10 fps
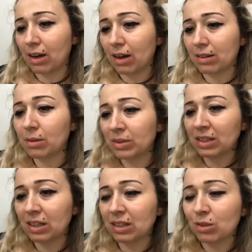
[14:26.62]

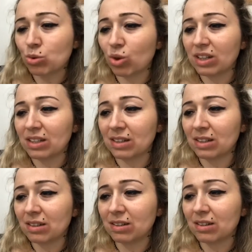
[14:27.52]
adamın adını soyadını
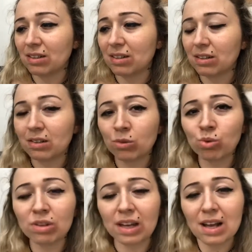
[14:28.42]

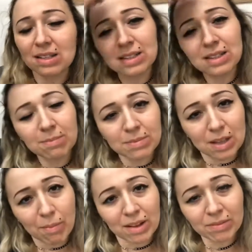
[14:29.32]
Google'a yazdığım
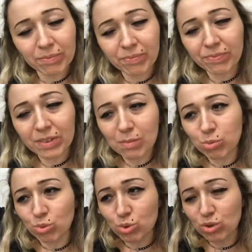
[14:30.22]
zaman
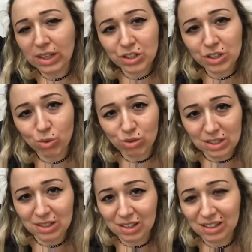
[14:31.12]
bunu keşke
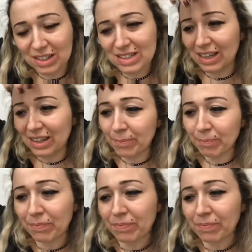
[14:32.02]
öncesinde akıl etseydim.